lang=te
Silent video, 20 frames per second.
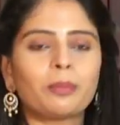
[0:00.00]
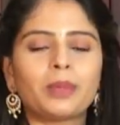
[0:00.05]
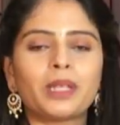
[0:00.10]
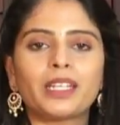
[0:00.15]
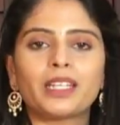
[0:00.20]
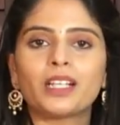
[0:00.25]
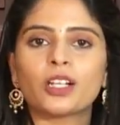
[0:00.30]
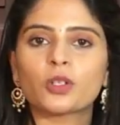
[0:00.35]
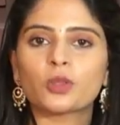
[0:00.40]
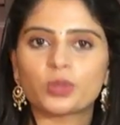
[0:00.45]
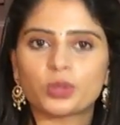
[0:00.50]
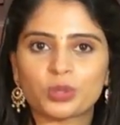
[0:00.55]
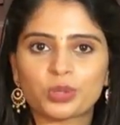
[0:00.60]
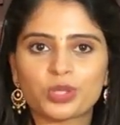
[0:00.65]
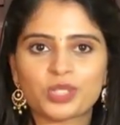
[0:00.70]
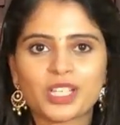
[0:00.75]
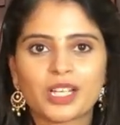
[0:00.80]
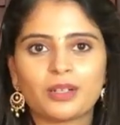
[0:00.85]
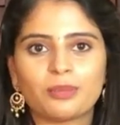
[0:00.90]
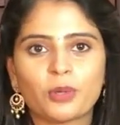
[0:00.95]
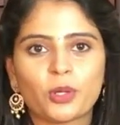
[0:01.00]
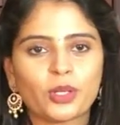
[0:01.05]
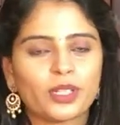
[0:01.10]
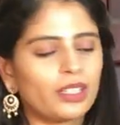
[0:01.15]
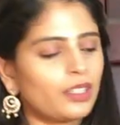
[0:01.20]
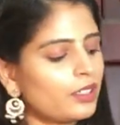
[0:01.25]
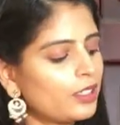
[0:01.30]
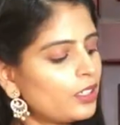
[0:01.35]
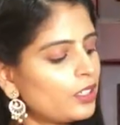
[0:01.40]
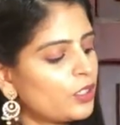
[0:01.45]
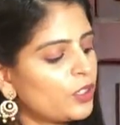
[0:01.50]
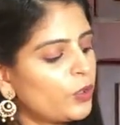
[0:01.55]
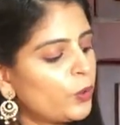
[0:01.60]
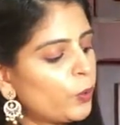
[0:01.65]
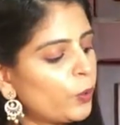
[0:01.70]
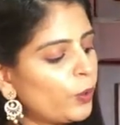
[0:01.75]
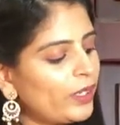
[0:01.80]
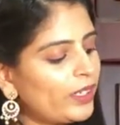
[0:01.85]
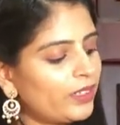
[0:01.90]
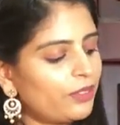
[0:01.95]
కంప్లీట్గా కుట్టు స్టైల్ బార్డర్
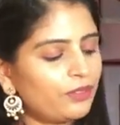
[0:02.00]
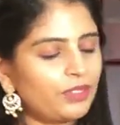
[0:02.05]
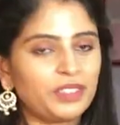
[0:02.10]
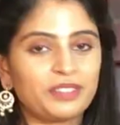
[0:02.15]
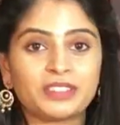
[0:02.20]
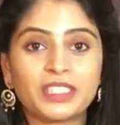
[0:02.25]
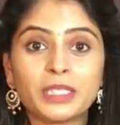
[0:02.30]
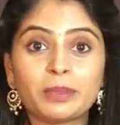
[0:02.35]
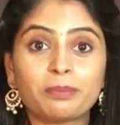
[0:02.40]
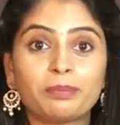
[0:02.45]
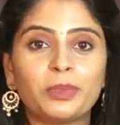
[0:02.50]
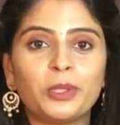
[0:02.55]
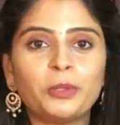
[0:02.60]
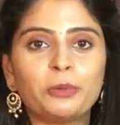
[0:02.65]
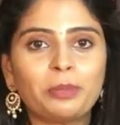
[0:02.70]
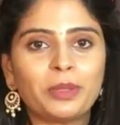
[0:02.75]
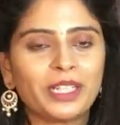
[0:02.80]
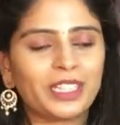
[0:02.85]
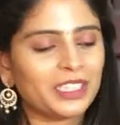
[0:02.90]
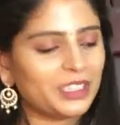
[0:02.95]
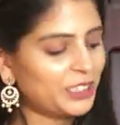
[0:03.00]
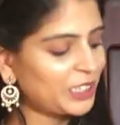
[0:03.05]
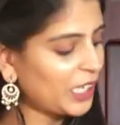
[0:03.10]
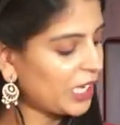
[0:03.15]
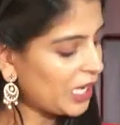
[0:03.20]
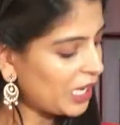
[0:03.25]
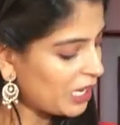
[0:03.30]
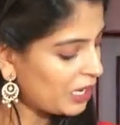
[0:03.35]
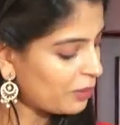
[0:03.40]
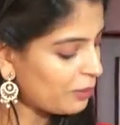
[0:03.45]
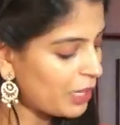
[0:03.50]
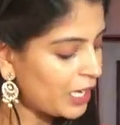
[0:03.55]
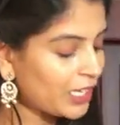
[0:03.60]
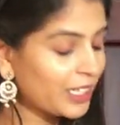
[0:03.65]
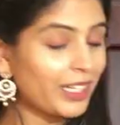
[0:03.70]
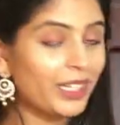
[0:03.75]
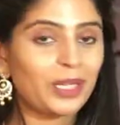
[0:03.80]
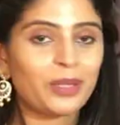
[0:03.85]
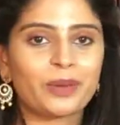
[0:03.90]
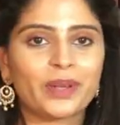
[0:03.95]
గోల్డెన్ వీవింగ్ బ్లూ పైన చాలా
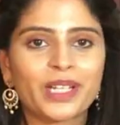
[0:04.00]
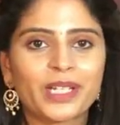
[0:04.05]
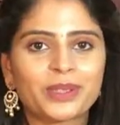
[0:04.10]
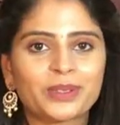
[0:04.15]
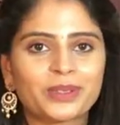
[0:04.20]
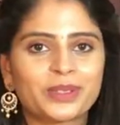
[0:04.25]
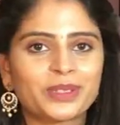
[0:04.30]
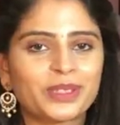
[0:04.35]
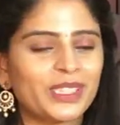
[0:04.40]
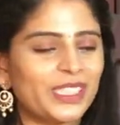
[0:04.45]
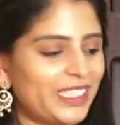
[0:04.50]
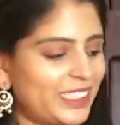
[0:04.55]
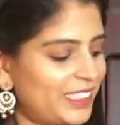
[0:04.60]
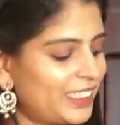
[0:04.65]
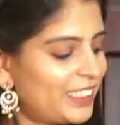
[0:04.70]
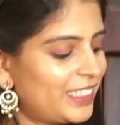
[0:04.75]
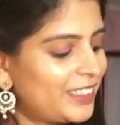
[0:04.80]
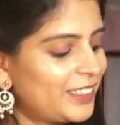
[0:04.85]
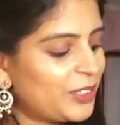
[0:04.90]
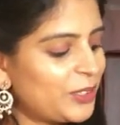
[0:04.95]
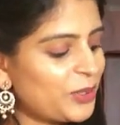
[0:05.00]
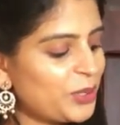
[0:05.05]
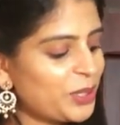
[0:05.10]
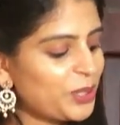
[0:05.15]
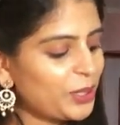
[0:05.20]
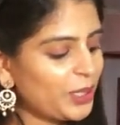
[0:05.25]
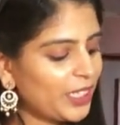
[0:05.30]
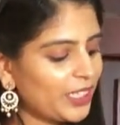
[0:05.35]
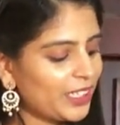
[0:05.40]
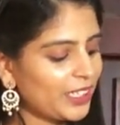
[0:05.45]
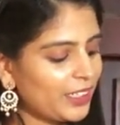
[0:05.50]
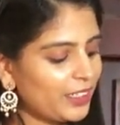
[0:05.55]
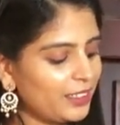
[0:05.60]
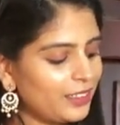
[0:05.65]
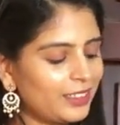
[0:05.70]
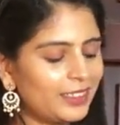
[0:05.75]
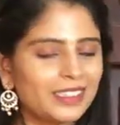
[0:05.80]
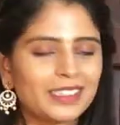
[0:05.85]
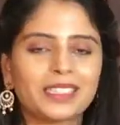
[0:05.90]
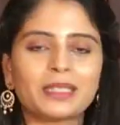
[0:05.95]
బాగా ఎలివేట్ అవుతుంది చూస్తున్నారు కదా
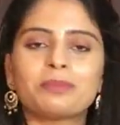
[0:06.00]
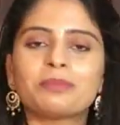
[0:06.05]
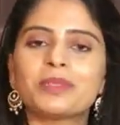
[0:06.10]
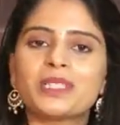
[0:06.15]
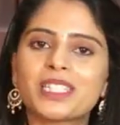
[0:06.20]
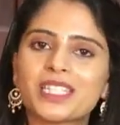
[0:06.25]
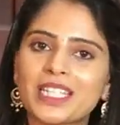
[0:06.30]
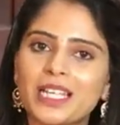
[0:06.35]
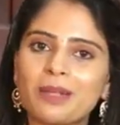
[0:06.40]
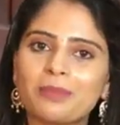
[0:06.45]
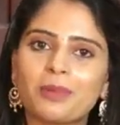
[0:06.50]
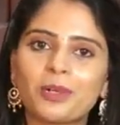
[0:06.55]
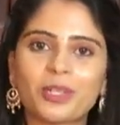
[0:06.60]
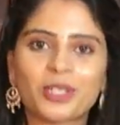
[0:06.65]
టెంపుల్ స్టైల్